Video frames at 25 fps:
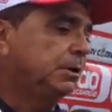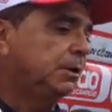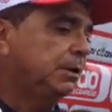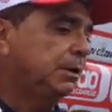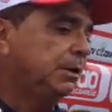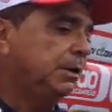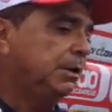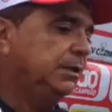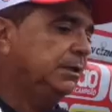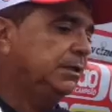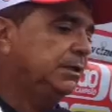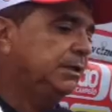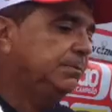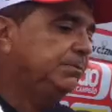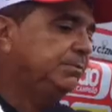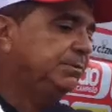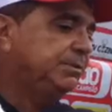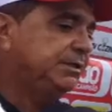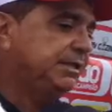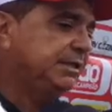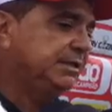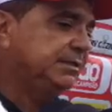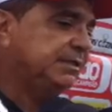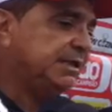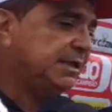é, a equipe
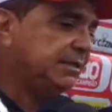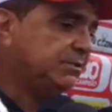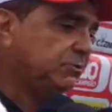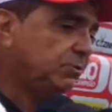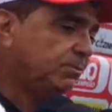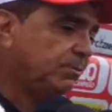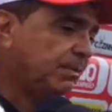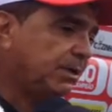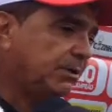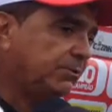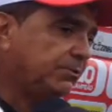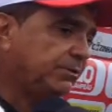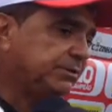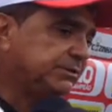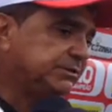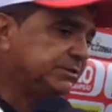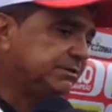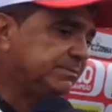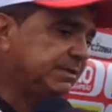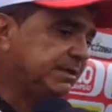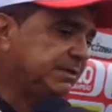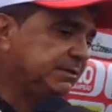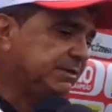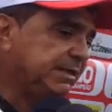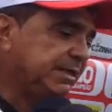tentar tomar
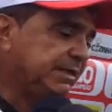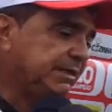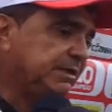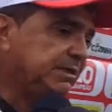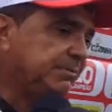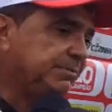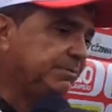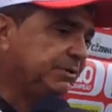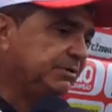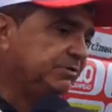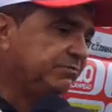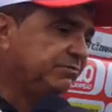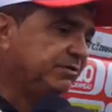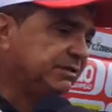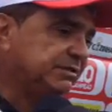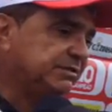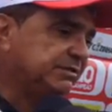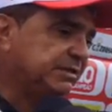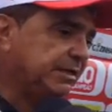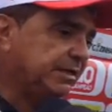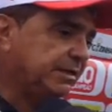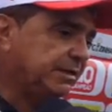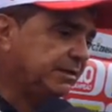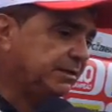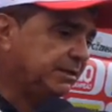conhecimento da equipe
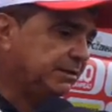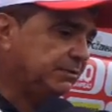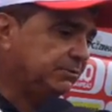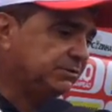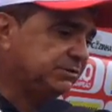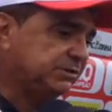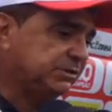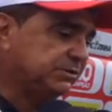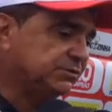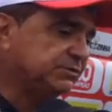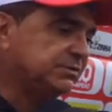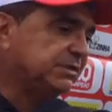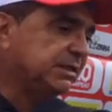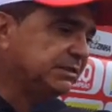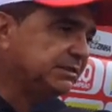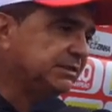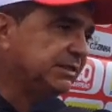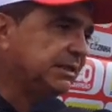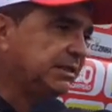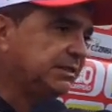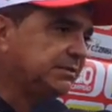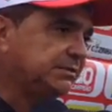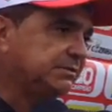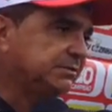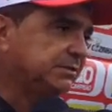adversária, né, nos seus
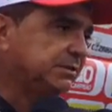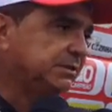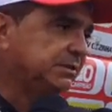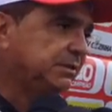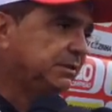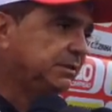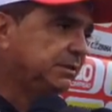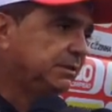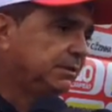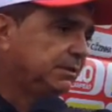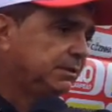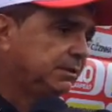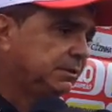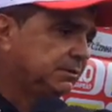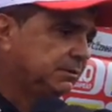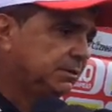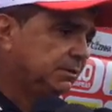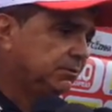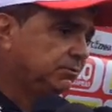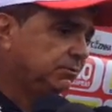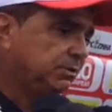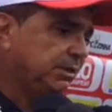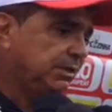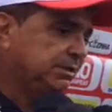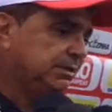detalhes, né.
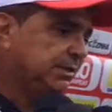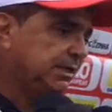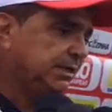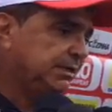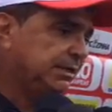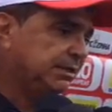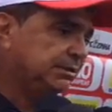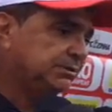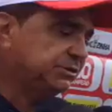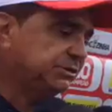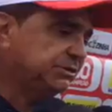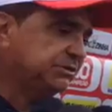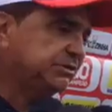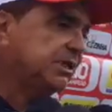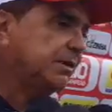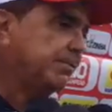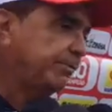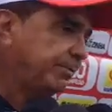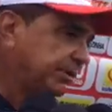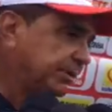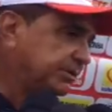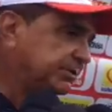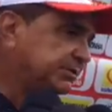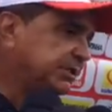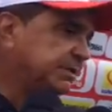Então, um detalhe que a gente
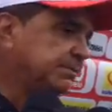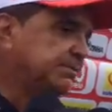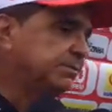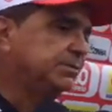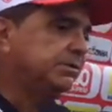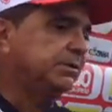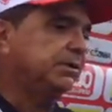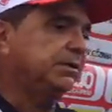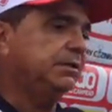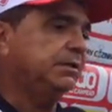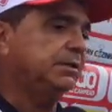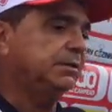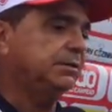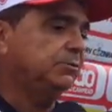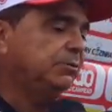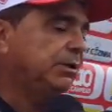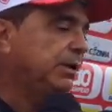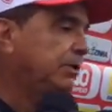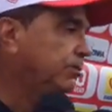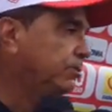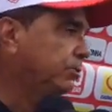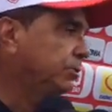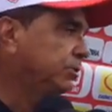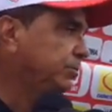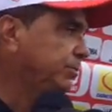sabe, por exemplo, né, é que o
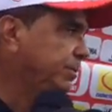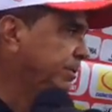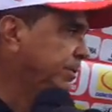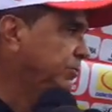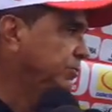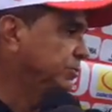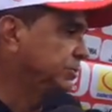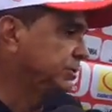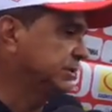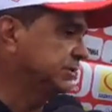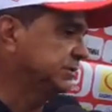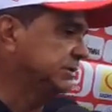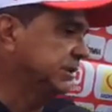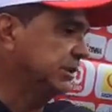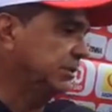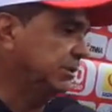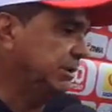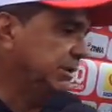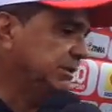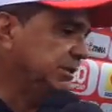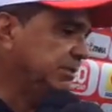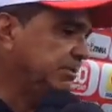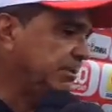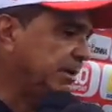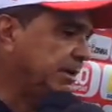Leone pegou o terceiro
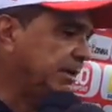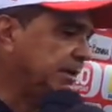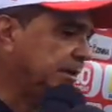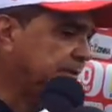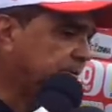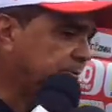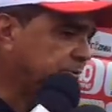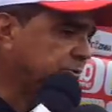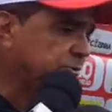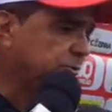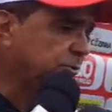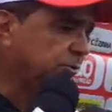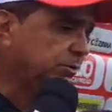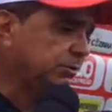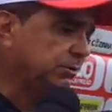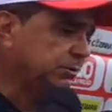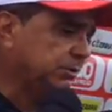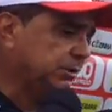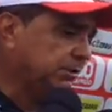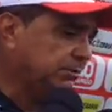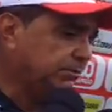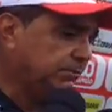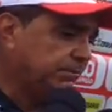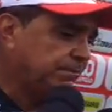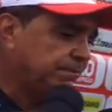cartão amarelo e não joga.
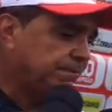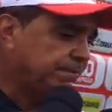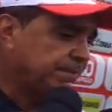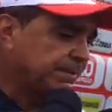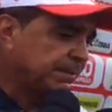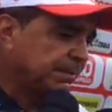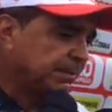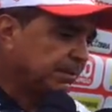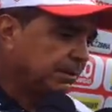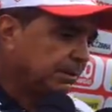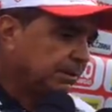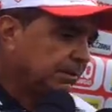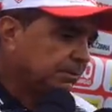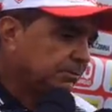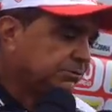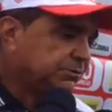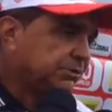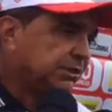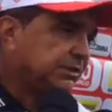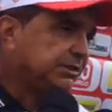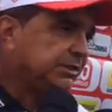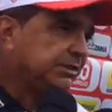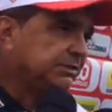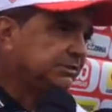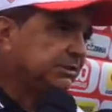Então, do
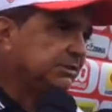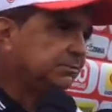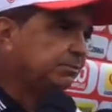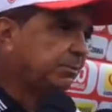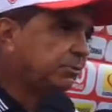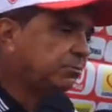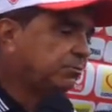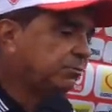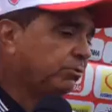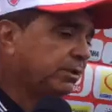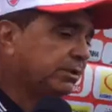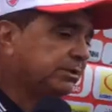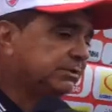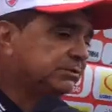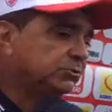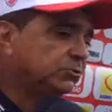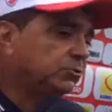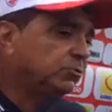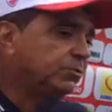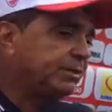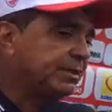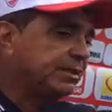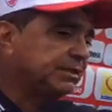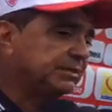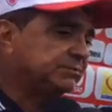jeito que a gente procura
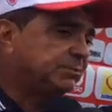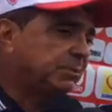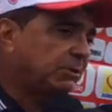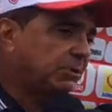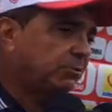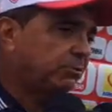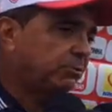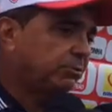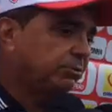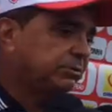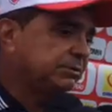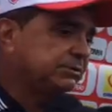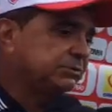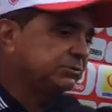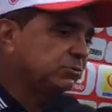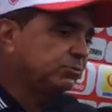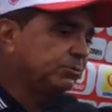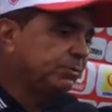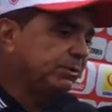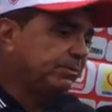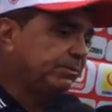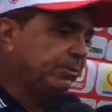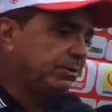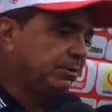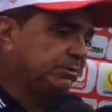descobrir, eles procuram
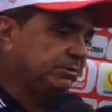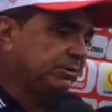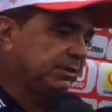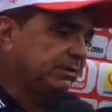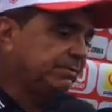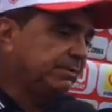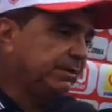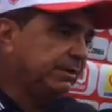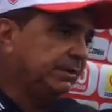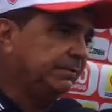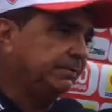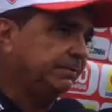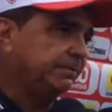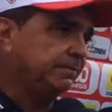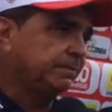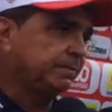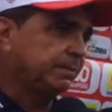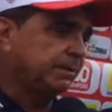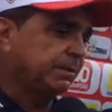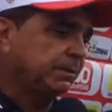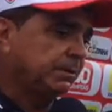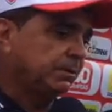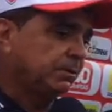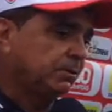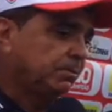descobrir também,
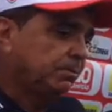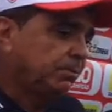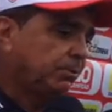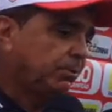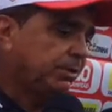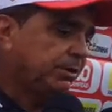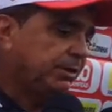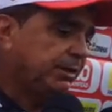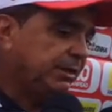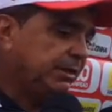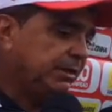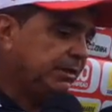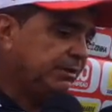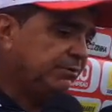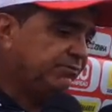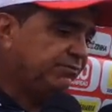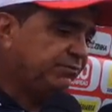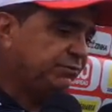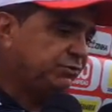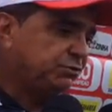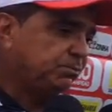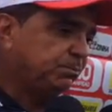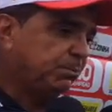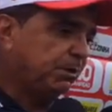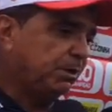porque
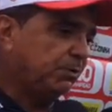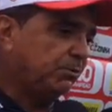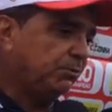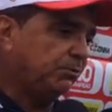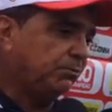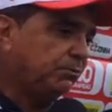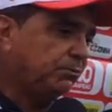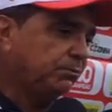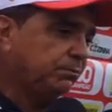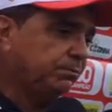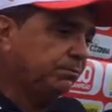futebol,